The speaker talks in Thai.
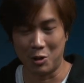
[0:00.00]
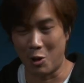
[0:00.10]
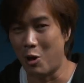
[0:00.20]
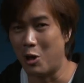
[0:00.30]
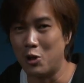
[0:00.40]
ต้
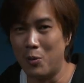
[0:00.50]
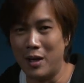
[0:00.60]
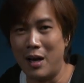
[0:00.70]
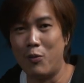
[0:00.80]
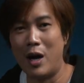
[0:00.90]
องรอชม
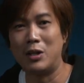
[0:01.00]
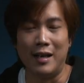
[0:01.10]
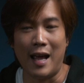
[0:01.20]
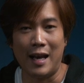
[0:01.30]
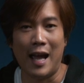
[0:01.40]
นะครับว่า
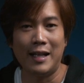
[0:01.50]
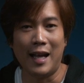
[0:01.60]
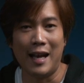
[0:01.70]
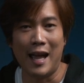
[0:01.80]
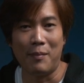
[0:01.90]
Nanlite
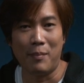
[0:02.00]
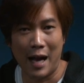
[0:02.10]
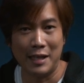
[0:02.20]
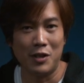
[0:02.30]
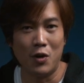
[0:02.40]
Thailand
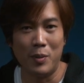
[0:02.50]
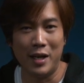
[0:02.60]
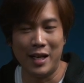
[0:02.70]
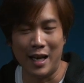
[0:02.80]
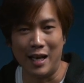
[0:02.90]
by ซี โอ
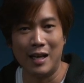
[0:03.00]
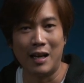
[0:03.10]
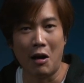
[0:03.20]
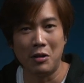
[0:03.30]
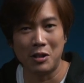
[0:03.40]
บี เนี่ย
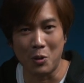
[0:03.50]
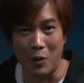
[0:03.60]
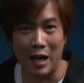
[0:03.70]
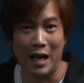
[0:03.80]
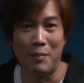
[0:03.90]
เขาจะส่
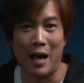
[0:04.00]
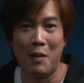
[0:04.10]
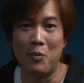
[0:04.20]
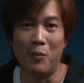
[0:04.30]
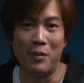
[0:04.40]
งอะไรมา
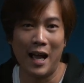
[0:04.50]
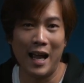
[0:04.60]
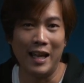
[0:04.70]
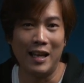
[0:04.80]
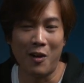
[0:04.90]
ให้ผมได้
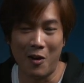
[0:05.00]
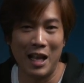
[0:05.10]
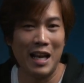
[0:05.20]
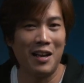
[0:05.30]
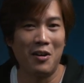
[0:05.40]
ลอง
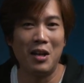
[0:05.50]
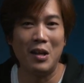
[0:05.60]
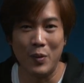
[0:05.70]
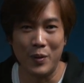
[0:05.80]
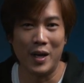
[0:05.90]
เล่นแล้วก็
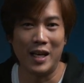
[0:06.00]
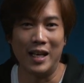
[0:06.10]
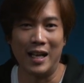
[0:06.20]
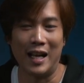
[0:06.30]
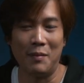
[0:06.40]
รีวิวกันอี
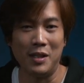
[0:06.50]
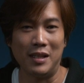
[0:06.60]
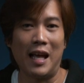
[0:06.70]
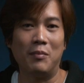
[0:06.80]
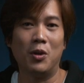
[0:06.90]
กนะครับติ
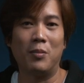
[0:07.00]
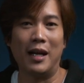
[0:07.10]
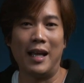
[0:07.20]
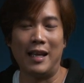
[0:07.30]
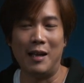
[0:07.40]
ดตามชมกั
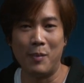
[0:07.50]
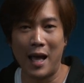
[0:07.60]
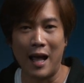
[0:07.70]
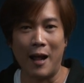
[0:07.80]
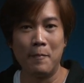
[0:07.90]
นในคลิปหน้า